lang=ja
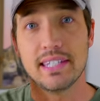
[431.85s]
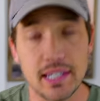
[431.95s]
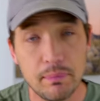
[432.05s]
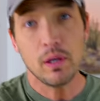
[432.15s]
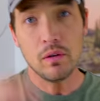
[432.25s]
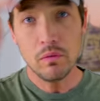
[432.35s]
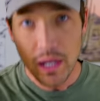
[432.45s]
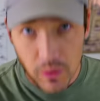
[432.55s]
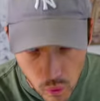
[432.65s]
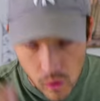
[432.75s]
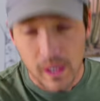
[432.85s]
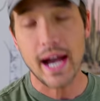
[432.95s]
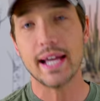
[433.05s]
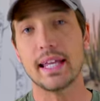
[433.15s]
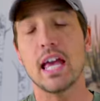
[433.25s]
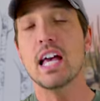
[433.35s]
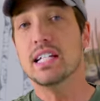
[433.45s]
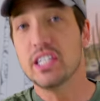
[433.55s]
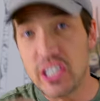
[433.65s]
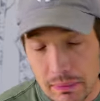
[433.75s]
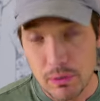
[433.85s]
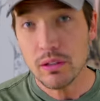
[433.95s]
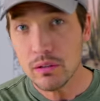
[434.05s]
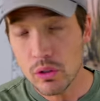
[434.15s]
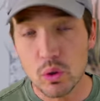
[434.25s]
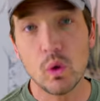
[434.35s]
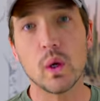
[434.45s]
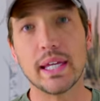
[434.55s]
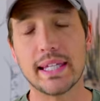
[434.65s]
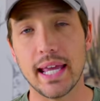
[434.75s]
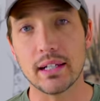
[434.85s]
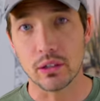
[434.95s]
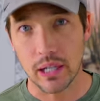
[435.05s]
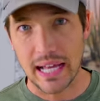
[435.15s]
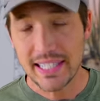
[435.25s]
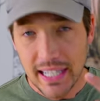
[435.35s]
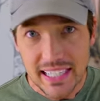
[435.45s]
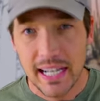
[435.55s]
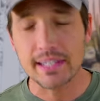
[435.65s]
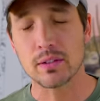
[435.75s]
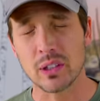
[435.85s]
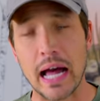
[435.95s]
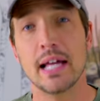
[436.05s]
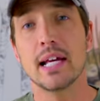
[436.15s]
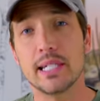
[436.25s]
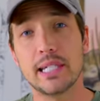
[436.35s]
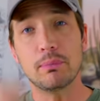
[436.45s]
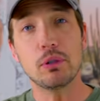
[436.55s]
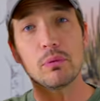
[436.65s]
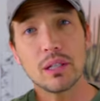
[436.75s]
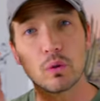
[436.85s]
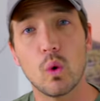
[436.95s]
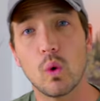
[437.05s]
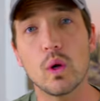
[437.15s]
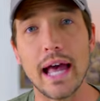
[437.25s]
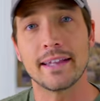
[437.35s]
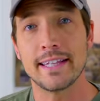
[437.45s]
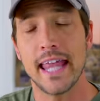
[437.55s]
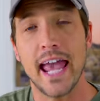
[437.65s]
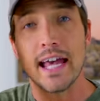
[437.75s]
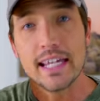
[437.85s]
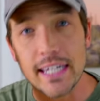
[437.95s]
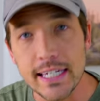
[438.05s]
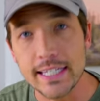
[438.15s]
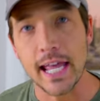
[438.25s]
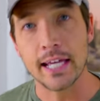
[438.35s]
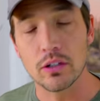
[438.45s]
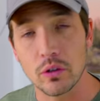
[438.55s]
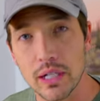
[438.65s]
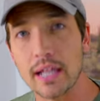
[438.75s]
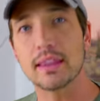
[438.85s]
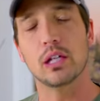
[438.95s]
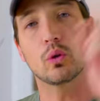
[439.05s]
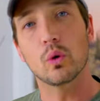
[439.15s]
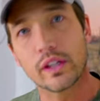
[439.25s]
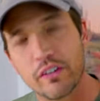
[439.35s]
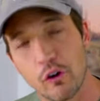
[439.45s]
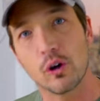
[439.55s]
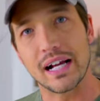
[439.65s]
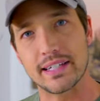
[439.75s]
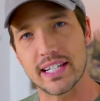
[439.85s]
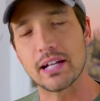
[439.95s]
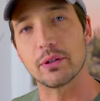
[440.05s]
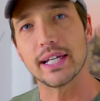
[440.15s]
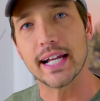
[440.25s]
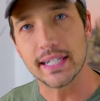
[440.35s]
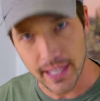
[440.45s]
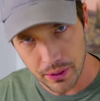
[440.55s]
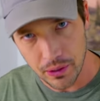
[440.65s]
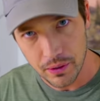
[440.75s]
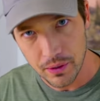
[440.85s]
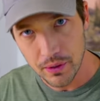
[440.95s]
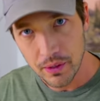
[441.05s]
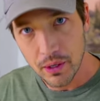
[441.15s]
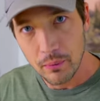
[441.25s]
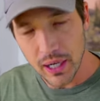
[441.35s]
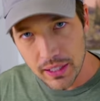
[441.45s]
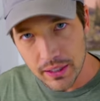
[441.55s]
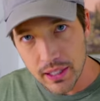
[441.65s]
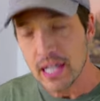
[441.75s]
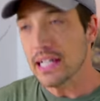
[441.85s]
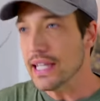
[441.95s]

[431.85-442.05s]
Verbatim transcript: 自分はどう変えて、自分をどう生きていくのか、生かすのか、自分はどうやって生きていくのかっていうところにフォーカスしないといけないんだよ。わかる？